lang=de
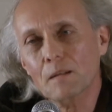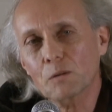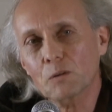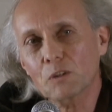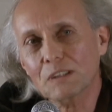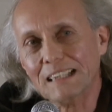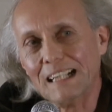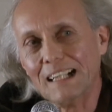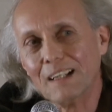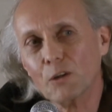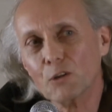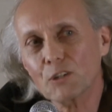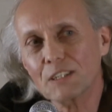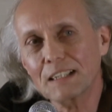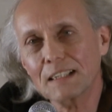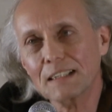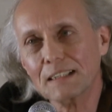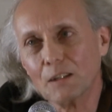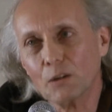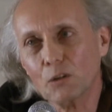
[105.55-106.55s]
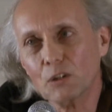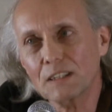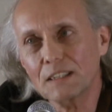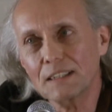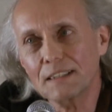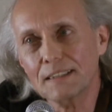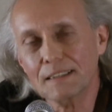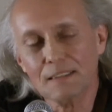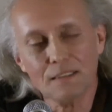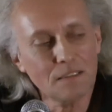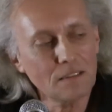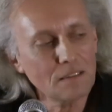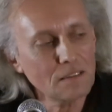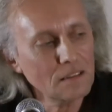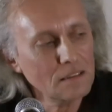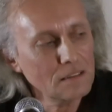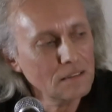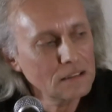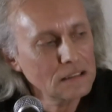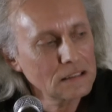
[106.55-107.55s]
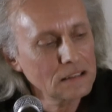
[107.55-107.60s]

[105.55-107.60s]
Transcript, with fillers: Und daraus sind auch diese